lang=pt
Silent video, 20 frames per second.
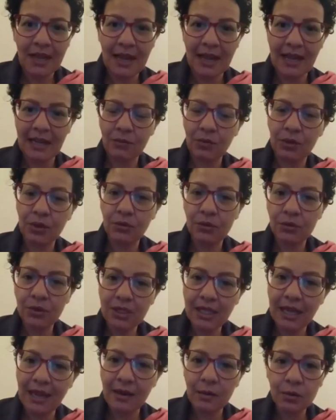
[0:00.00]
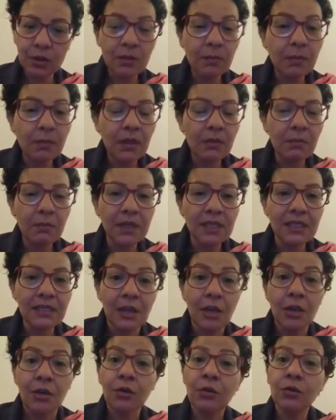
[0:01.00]
água nos carros-pipas,
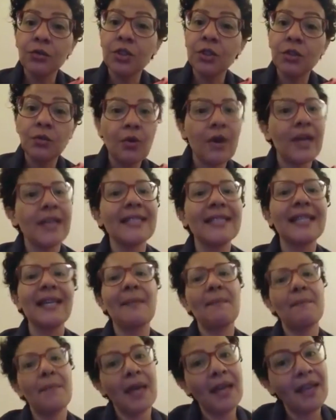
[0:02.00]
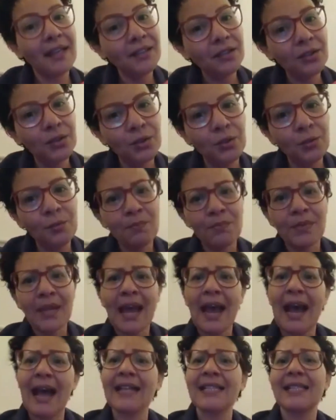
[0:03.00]
continuam recebendo
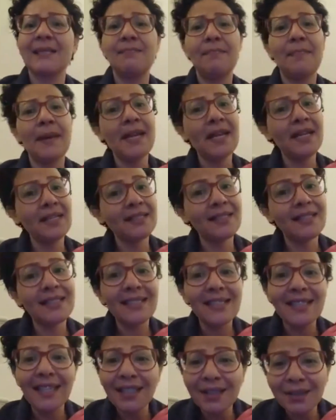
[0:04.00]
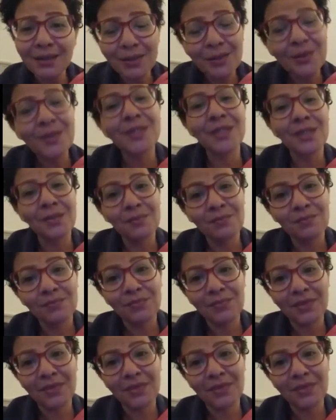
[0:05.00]
as bênçãos